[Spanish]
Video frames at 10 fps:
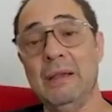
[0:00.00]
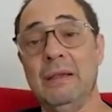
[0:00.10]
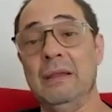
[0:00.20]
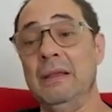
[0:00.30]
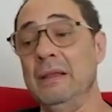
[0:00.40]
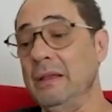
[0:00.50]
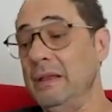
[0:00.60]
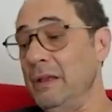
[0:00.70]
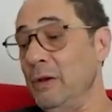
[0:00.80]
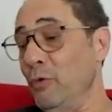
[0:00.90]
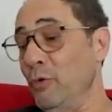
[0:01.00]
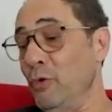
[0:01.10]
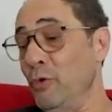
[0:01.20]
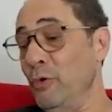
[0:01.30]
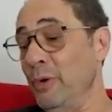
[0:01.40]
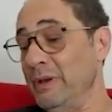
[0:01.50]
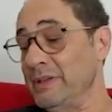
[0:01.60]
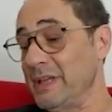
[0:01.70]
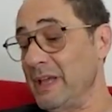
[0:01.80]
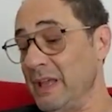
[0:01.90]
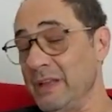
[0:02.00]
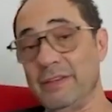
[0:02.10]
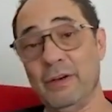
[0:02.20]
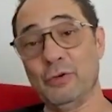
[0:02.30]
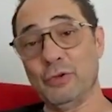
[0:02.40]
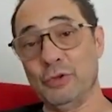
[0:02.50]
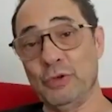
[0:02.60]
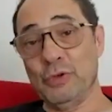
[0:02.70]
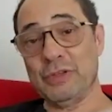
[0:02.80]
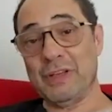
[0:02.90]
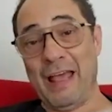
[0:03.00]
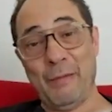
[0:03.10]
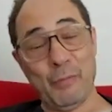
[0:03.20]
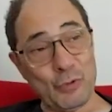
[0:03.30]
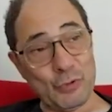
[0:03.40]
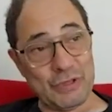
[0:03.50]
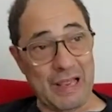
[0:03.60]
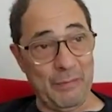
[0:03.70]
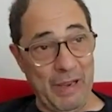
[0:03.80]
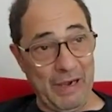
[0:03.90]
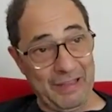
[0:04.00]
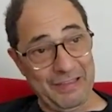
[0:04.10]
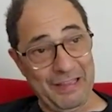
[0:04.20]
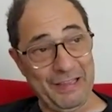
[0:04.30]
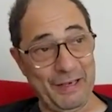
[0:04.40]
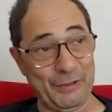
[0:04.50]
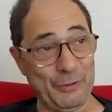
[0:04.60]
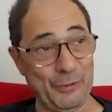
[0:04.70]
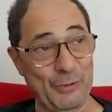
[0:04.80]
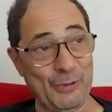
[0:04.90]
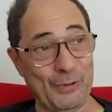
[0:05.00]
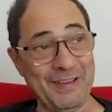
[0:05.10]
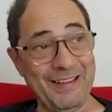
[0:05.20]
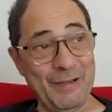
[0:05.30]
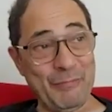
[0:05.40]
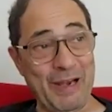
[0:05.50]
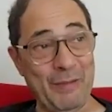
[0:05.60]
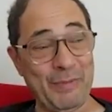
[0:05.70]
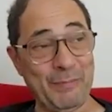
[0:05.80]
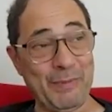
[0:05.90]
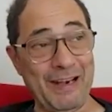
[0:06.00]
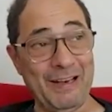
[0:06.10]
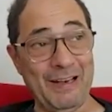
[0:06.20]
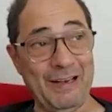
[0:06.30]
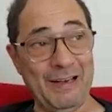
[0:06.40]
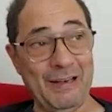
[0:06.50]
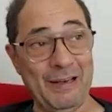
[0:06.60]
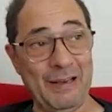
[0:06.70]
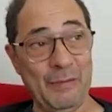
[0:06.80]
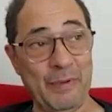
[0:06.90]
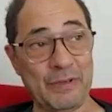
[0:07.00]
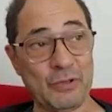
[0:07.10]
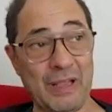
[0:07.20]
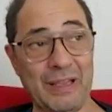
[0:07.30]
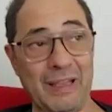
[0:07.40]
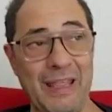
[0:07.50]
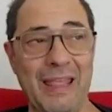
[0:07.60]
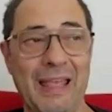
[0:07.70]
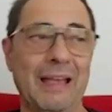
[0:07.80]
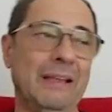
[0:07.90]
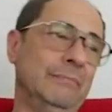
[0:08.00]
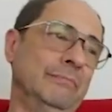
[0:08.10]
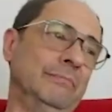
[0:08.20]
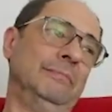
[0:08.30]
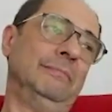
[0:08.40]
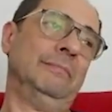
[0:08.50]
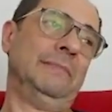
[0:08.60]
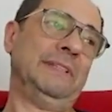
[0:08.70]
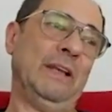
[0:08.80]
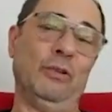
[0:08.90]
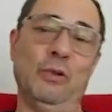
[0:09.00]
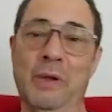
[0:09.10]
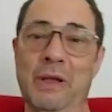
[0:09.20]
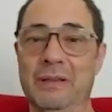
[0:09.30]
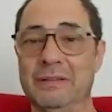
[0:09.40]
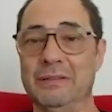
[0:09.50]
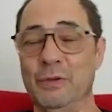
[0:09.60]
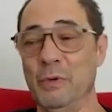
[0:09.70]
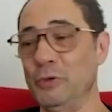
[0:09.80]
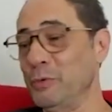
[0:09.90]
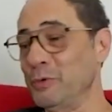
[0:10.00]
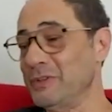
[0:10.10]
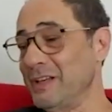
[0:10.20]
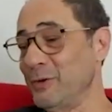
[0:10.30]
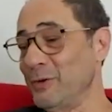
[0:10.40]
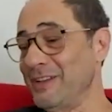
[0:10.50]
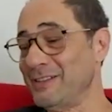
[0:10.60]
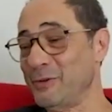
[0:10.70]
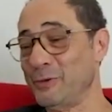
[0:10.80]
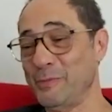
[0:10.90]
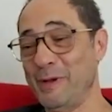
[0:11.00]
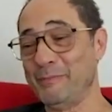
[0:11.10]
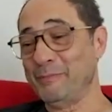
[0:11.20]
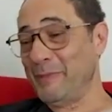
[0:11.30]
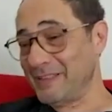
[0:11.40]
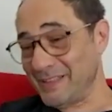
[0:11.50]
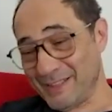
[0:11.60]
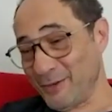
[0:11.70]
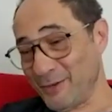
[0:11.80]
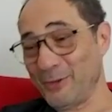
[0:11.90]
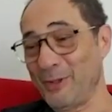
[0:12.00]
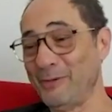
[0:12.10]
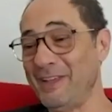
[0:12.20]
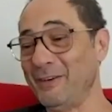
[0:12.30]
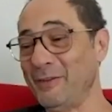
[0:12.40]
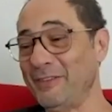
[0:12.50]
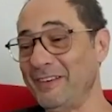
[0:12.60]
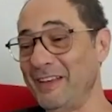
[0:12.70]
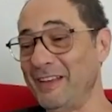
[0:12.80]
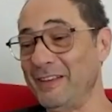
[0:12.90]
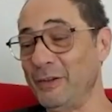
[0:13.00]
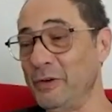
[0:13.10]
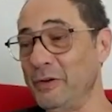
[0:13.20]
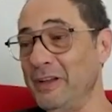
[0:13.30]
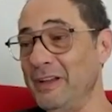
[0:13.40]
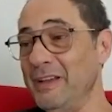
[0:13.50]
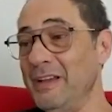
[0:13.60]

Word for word: y, luego ensayar entre nosotros, quedamos al margen del director para preparar el, el, personaje. Ella se lo toma, yo me lo tomo en serio, ella se lo toma más en serio todavía, quiero decir que yo creo que